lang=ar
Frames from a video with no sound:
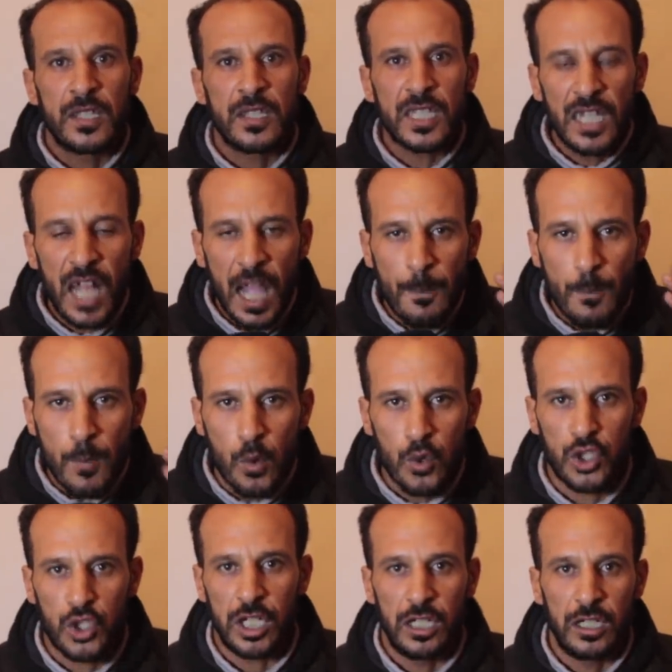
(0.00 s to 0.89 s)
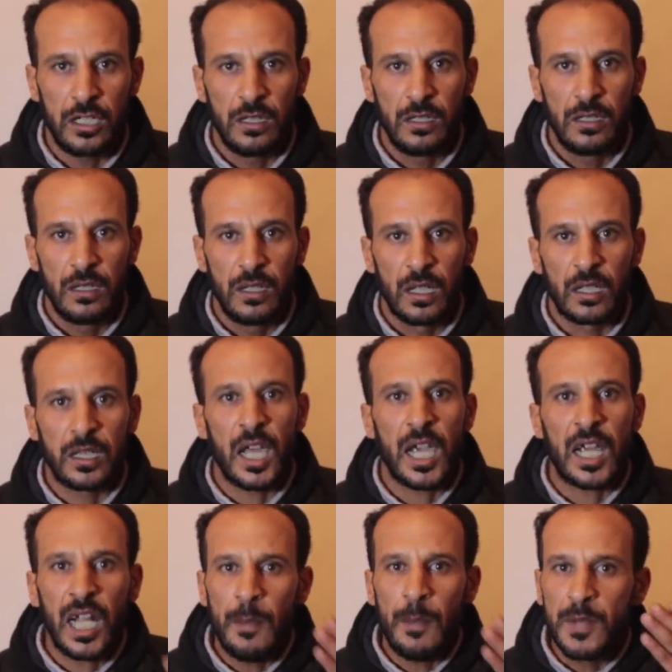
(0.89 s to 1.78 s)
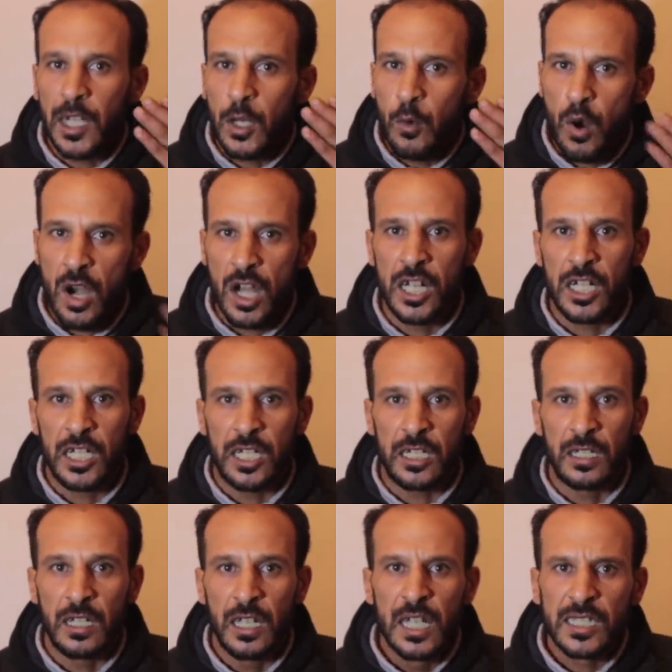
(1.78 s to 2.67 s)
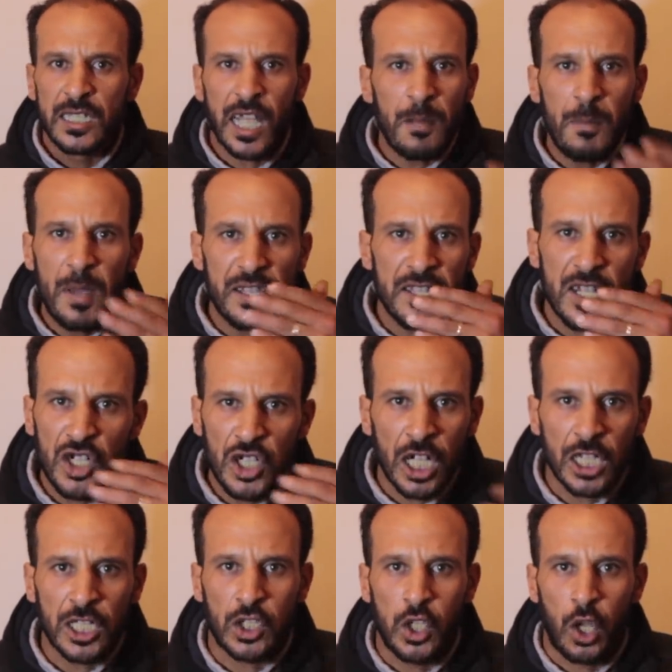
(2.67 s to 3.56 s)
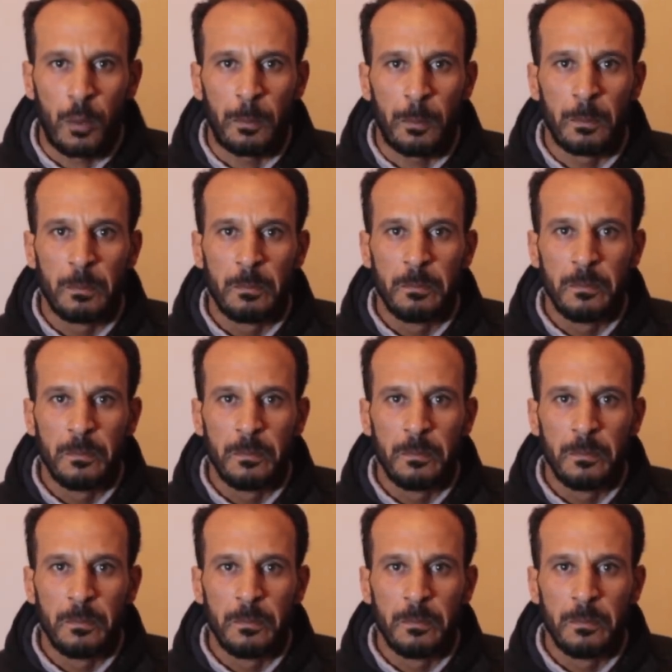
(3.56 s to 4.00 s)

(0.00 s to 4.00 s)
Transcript: سي الحموشي الله يرحم لك الوالدين ترى ما عزيز عليك الظلم